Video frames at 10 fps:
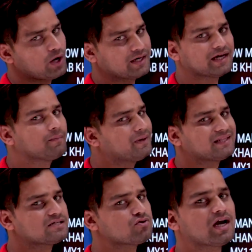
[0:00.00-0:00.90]
पॉइंट देगा
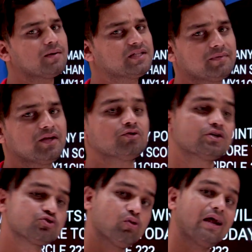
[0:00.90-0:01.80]
पंद्रह सोलह का मतलब नहीं
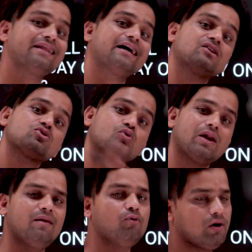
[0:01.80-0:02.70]
होता सोलह देगा तो
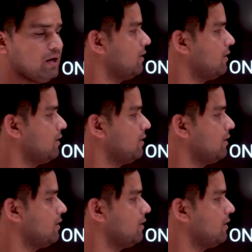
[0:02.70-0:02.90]
सोलह ही बोलना